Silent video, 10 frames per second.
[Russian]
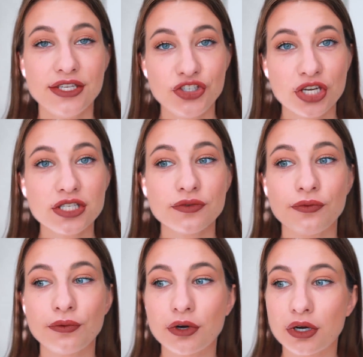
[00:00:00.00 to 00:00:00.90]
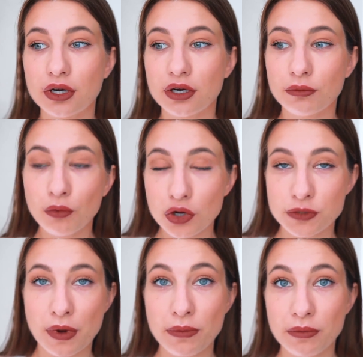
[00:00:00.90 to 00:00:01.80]
Сейчас в э,
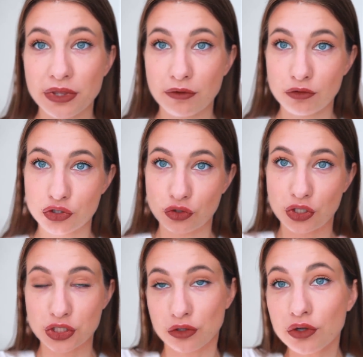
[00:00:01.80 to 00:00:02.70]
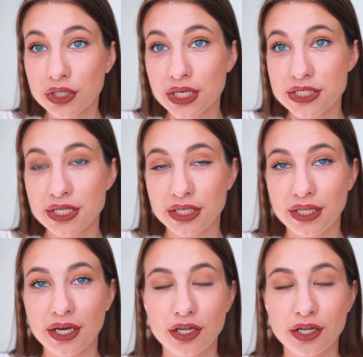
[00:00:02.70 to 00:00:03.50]
моде, помимо того, что кислотные оттенки, да,